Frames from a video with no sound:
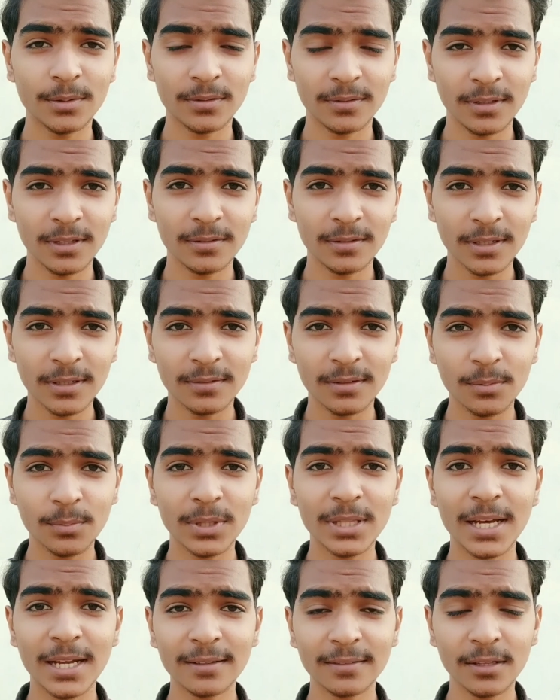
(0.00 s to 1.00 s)
इसके
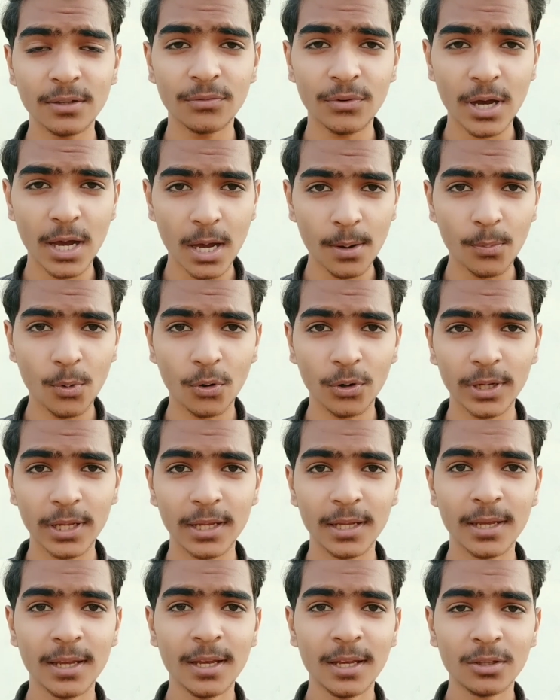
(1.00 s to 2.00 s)
ज़िम्मेदार सिर्फ आप होंगे
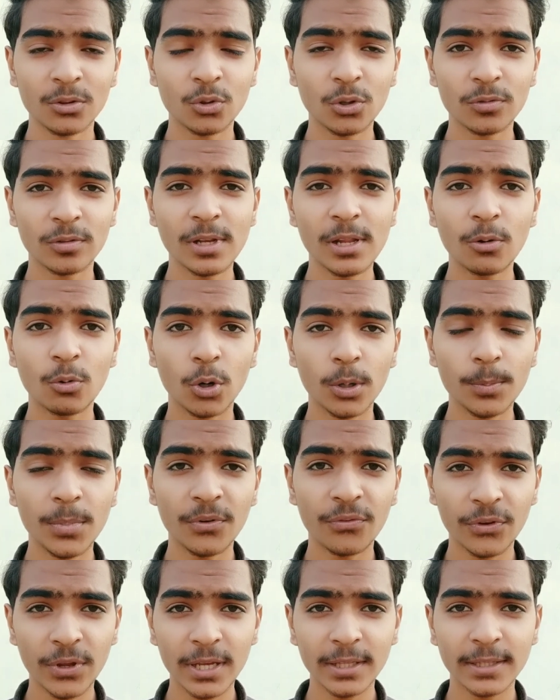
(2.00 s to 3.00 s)
तो इसलिए कोई भी
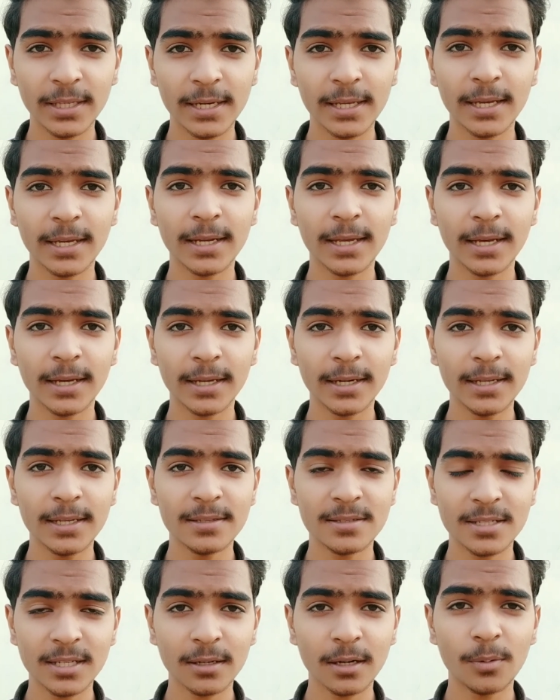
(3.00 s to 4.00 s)
फेक तरीका ना करें
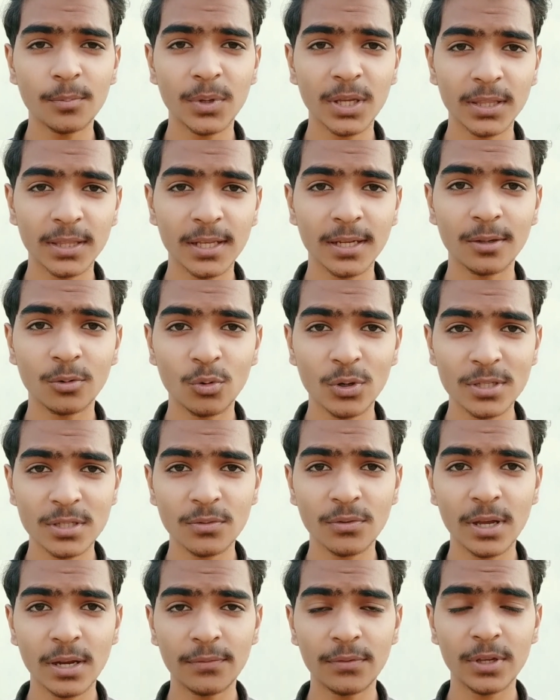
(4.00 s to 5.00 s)
इंस्टाग्राम के अंदर रिक्वेस्ट
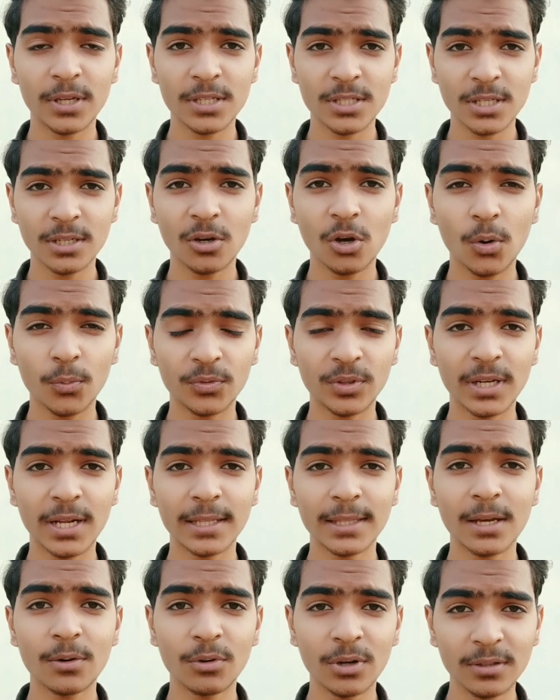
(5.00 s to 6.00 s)
वेरिफिकेशन का ऑप्शन
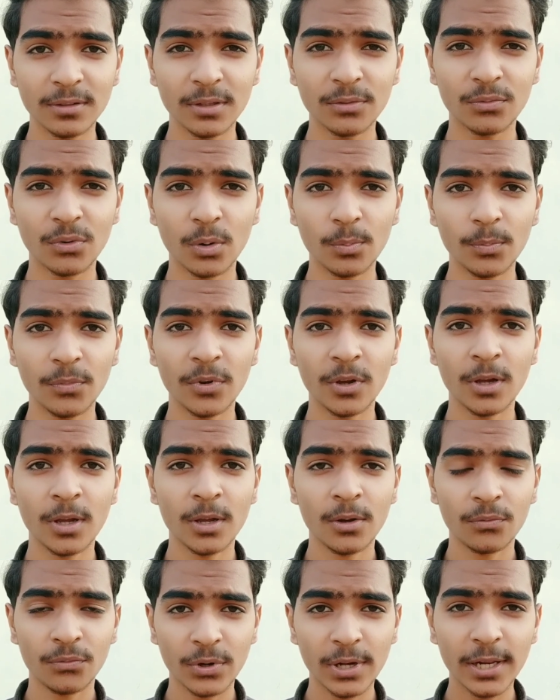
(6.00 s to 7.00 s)
आता है वहीं से फॉर्म
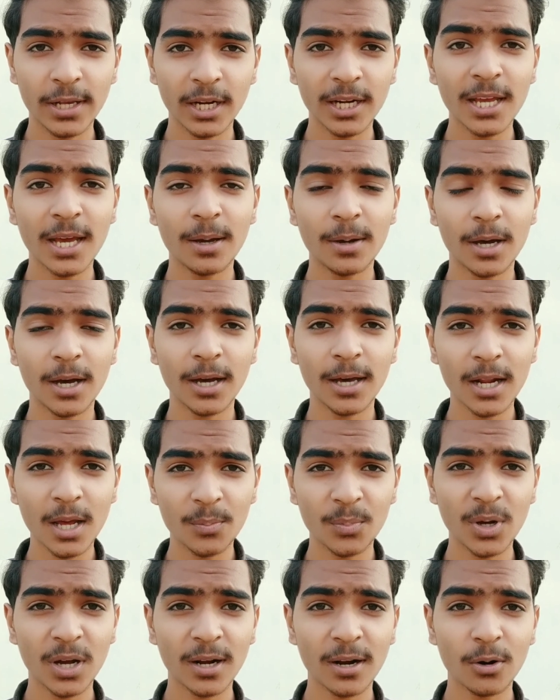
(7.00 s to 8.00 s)
फिल करें अगर
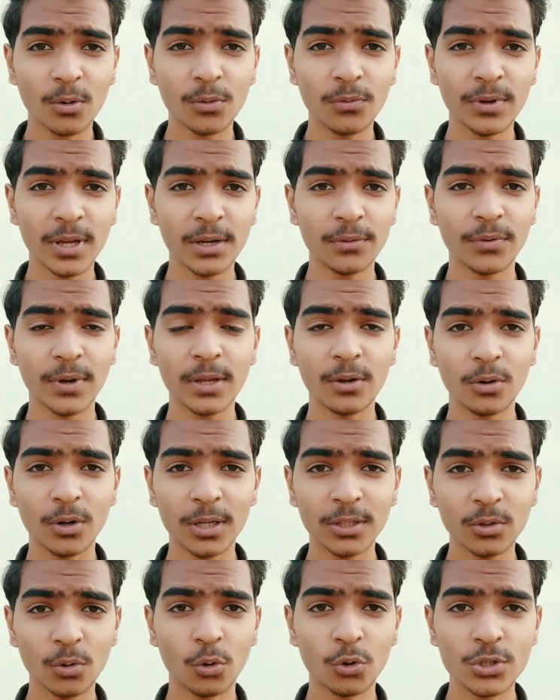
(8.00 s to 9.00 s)
आपका अकाउंट वेरीफाई होगा
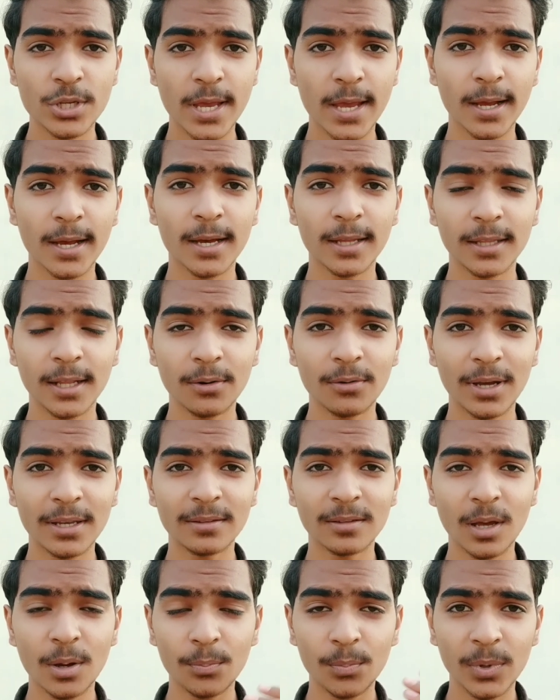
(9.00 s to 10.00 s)
तो हो जाएगा
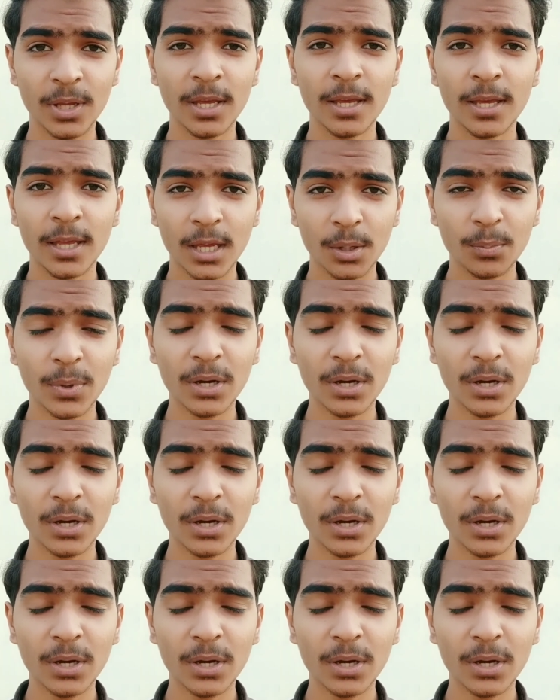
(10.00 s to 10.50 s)
अदरवाइज़ आप एक बार